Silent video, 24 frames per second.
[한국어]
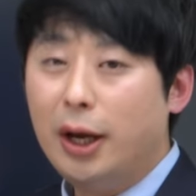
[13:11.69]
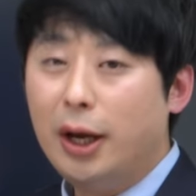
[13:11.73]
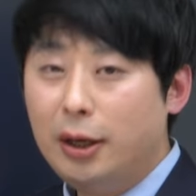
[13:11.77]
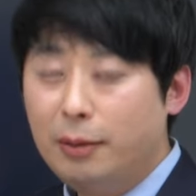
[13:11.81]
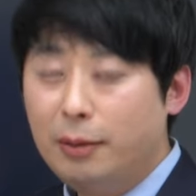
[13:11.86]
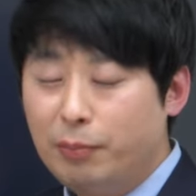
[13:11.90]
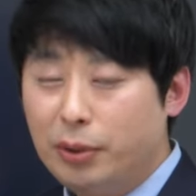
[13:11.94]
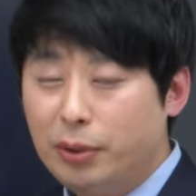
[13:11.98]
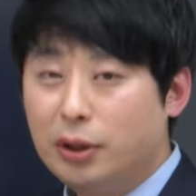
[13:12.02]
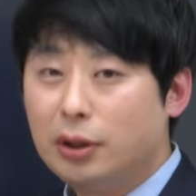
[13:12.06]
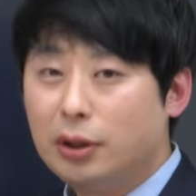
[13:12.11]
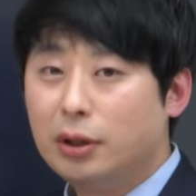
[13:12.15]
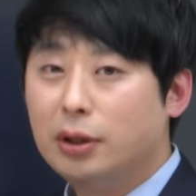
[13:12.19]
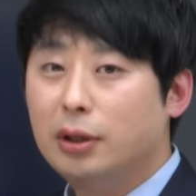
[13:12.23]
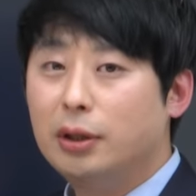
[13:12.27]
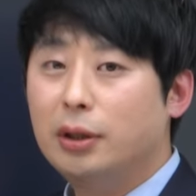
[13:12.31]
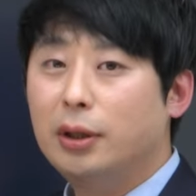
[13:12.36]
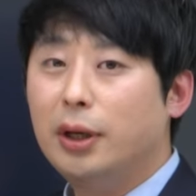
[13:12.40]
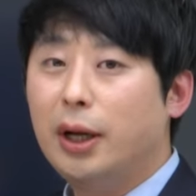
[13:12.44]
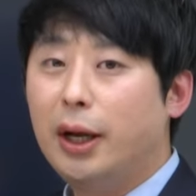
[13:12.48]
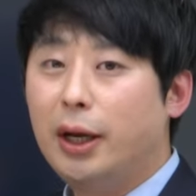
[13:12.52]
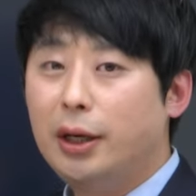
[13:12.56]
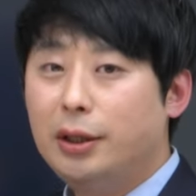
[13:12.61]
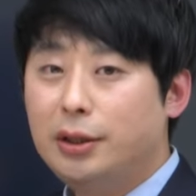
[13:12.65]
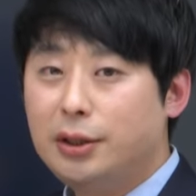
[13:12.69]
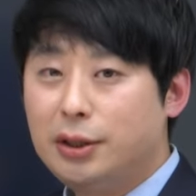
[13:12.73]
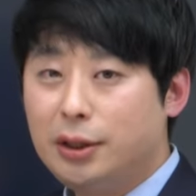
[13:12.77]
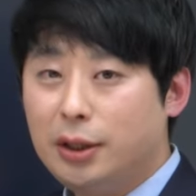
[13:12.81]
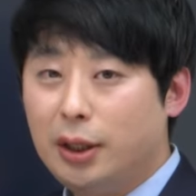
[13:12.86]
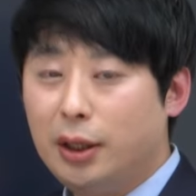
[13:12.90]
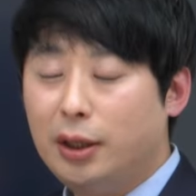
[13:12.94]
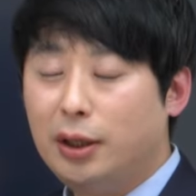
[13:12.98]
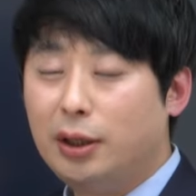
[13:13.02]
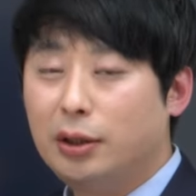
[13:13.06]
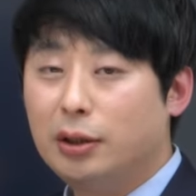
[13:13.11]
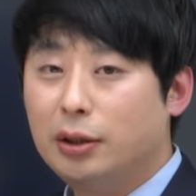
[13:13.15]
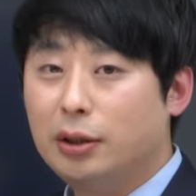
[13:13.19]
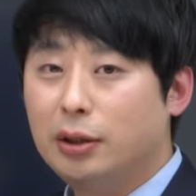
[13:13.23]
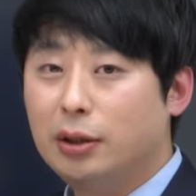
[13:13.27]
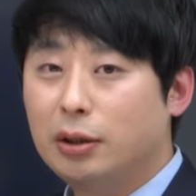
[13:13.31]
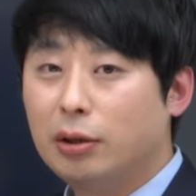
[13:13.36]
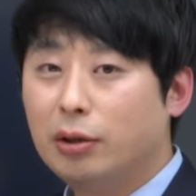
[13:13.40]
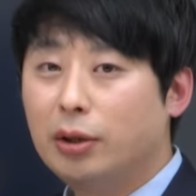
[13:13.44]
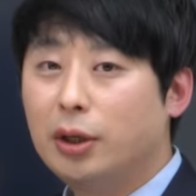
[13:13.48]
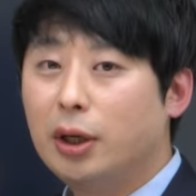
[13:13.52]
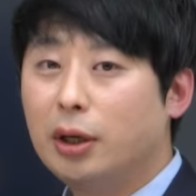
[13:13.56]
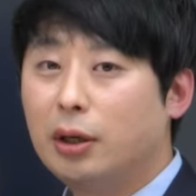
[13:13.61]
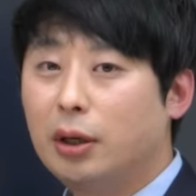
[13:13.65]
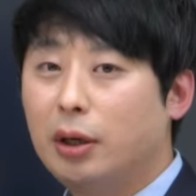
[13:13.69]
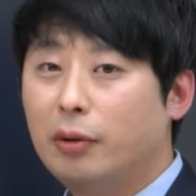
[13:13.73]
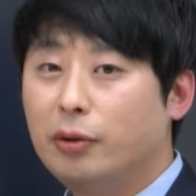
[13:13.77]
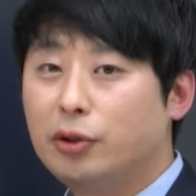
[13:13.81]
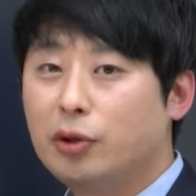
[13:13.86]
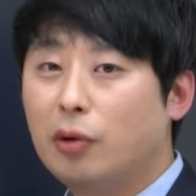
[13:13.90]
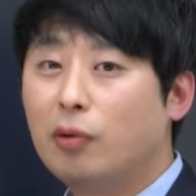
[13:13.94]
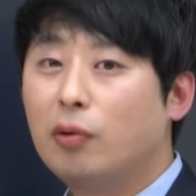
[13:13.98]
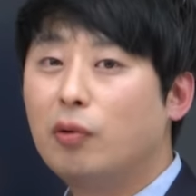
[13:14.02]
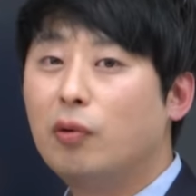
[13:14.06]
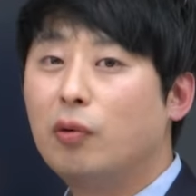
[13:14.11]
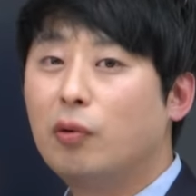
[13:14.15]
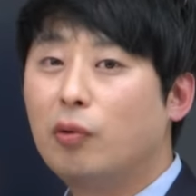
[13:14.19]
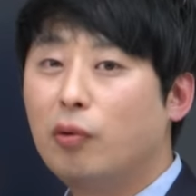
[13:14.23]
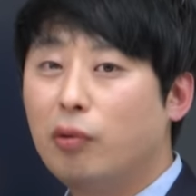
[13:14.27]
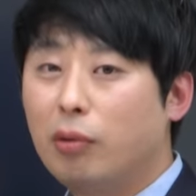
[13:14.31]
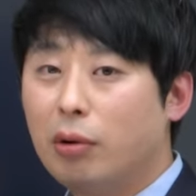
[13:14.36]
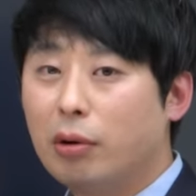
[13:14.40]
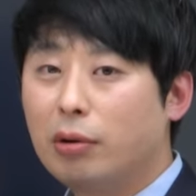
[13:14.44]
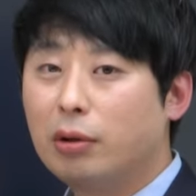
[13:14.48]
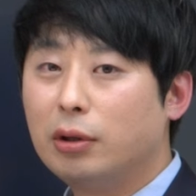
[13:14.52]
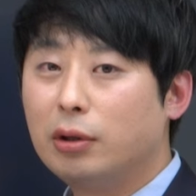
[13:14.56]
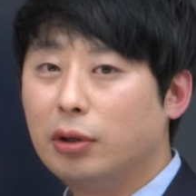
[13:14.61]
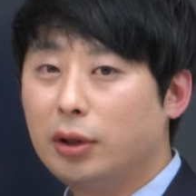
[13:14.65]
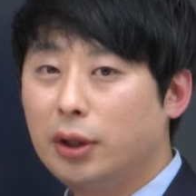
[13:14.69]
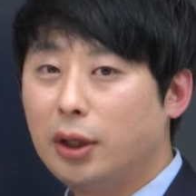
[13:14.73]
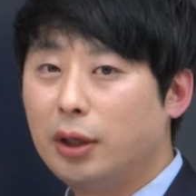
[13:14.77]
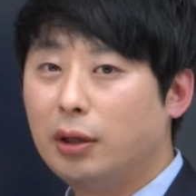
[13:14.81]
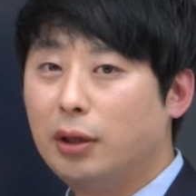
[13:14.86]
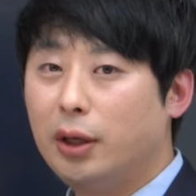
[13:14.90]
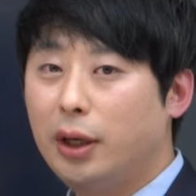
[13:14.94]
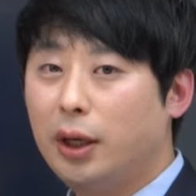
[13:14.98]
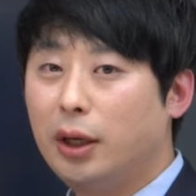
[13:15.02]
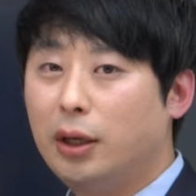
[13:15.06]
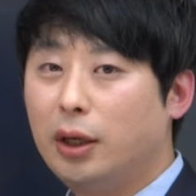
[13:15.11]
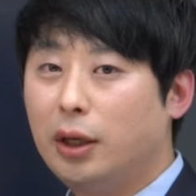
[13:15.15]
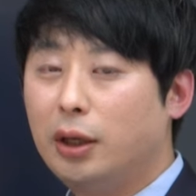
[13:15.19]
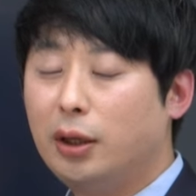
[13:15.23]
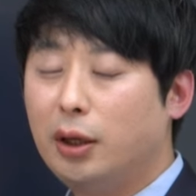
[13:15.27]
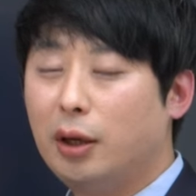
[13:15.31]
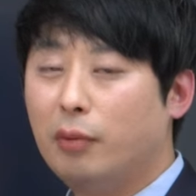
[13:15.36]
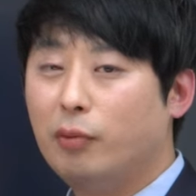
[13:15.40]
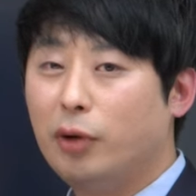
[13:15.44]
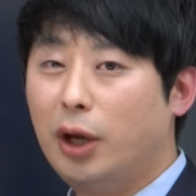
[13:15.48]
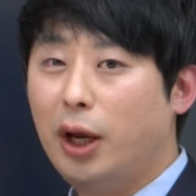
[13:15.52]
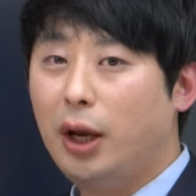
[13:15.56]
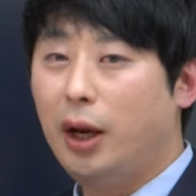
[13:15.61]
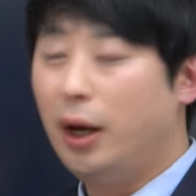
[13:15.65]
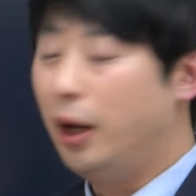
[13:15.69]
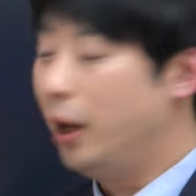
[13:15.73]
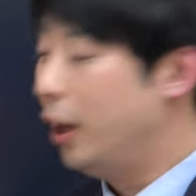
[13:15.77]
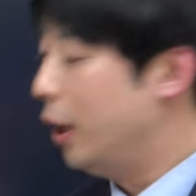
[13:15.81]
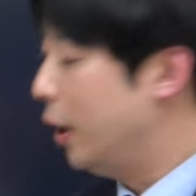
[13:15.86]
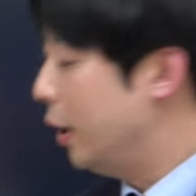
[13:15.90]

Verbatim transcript: AP든 HL이든 선택을 하면 전공 코어를 선택을 해야 되기 때문에